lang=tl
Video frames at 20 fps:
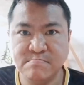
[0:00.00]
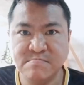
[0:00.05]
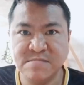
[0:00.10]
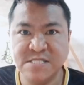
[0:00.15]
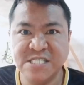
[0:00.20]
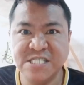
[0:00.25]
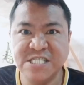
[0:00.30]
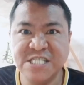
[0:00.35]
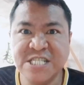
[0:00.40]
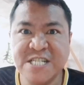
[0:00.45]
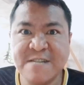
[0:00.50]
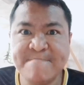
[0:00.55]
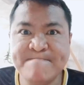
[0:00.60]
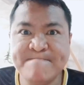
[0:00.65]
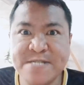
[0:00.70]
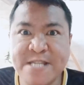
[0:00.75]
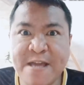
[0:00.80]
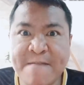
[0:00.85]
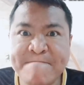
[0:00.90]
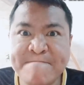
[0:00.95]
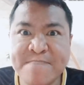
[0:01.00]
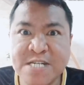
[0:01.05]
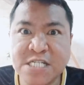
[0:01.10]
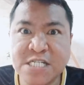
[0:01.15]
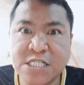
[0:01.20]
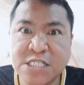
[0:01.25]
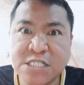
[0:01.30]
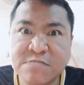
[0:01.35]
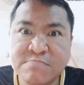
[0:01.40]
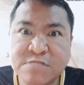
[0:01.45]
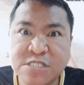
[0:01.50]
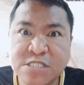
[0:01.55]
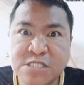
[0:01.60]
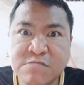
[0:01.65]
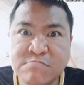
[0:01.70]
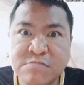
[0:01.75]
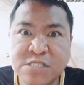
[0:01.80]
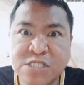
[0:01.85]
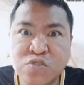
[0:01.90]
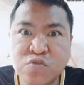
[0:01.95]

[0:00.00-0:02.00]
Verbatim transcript: Hindi ka pinapakialaman ng mga